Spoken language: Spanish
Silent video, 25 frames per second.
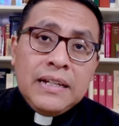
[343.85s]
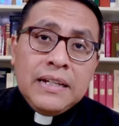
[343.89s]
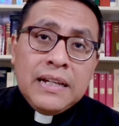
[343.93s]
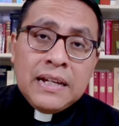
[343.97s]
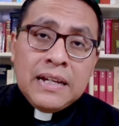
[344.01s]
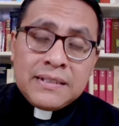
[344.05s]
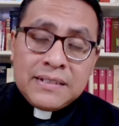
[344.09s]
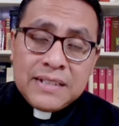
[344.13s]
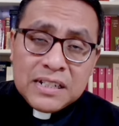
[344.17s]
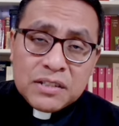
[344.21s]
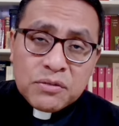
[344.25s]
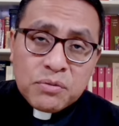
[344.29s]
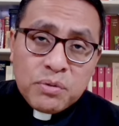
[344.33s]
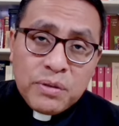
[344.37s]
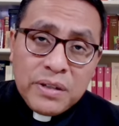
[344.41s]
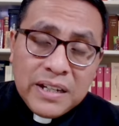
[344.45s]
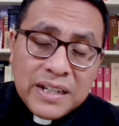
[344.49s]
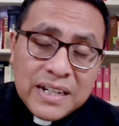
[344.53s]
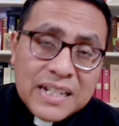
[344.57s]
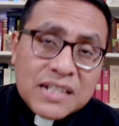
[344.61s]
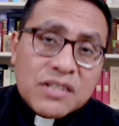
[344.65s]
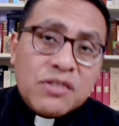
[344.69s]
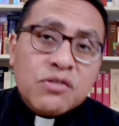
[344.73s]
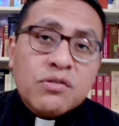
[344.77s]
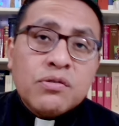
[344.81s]
hacer su
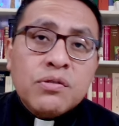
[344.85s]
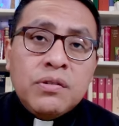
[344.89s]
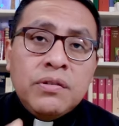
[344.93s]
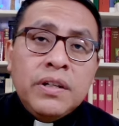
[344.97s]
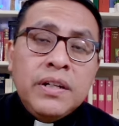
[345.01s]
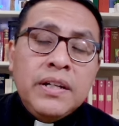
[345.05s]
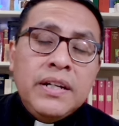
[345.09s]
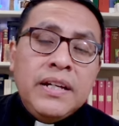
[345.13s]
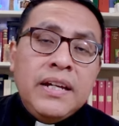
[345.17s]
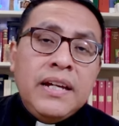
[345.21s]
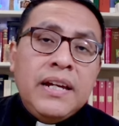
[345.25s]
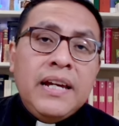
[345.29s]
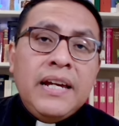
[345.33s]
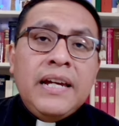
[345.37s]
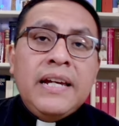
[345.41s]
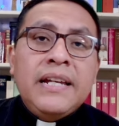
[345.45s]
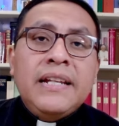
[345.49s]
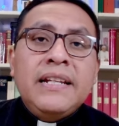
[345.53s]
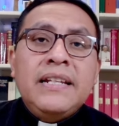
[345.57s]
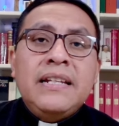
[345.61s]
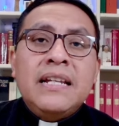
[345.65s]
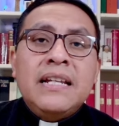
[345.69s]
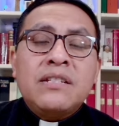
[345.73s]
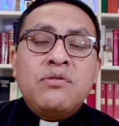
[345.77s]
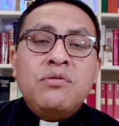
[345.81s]
ingreso
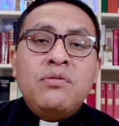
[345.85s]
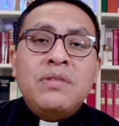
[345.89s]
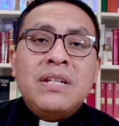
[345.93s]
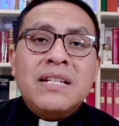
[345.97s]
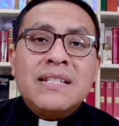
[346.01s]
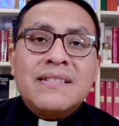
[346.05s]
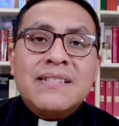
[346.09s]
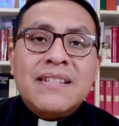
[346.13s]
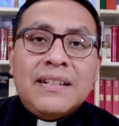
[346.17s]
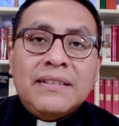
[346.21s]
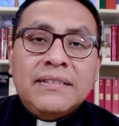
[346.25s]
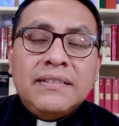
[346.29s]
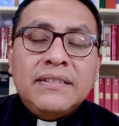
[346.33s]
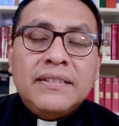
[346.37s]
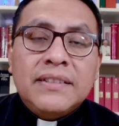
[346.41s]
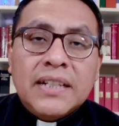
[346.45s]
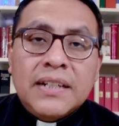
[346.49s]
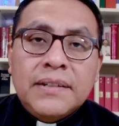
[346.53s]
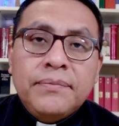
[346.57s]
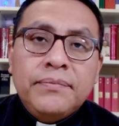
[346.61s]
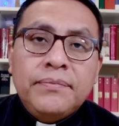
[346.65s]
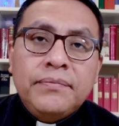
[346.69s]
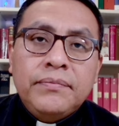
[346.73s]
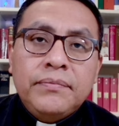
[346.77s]
en la ciudad santa.